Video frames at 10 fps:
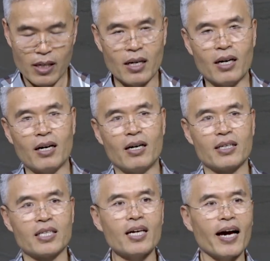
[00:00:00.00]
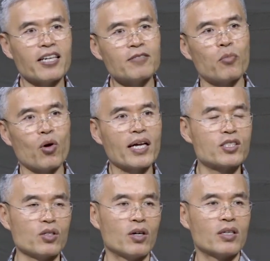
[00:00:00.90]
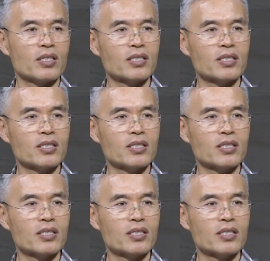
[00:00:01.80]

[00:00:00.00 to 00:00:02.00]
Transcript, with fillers: 어, 이 아이는 몰랐죠.